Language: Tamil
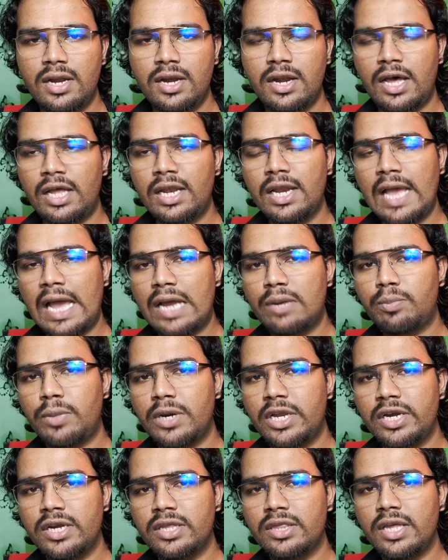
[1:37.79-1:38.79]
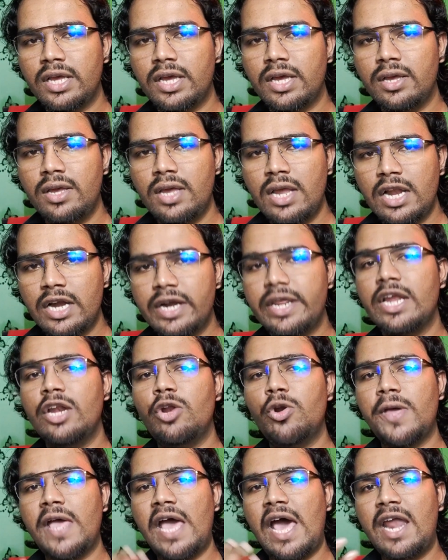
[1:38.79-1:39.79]
நான் அதில் ஏர்ன் பண்ணிகிட்டு இருந்தேன் இல்லாட்டி
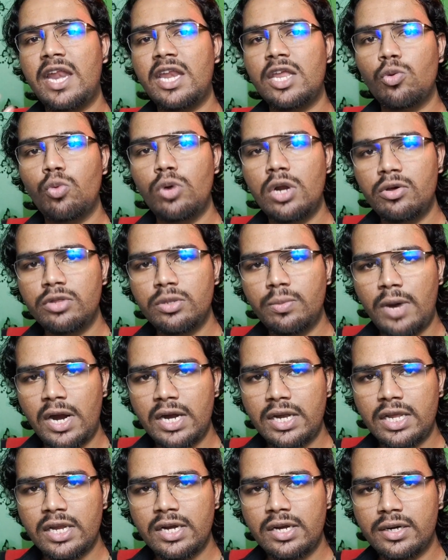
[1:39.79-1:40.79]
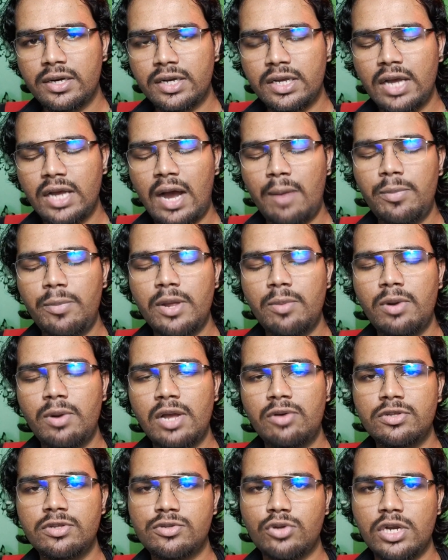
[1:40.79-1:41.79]
என்னோடய ஏர்னிங் உள்ளே வந்து மாட்டிக்கிட்டு இருக்குது அப்படி
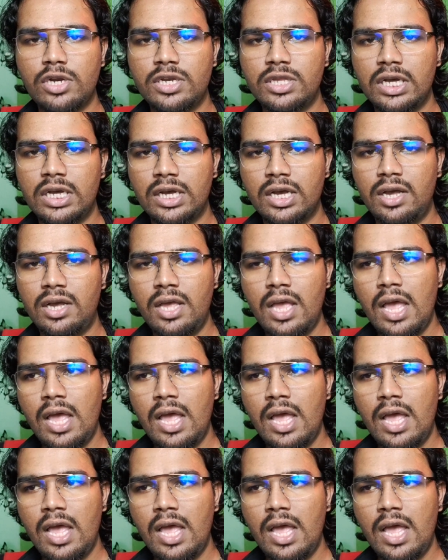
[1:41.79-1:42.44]
இப்படிலாம் வந்து சொல்லியிருந்தாங்க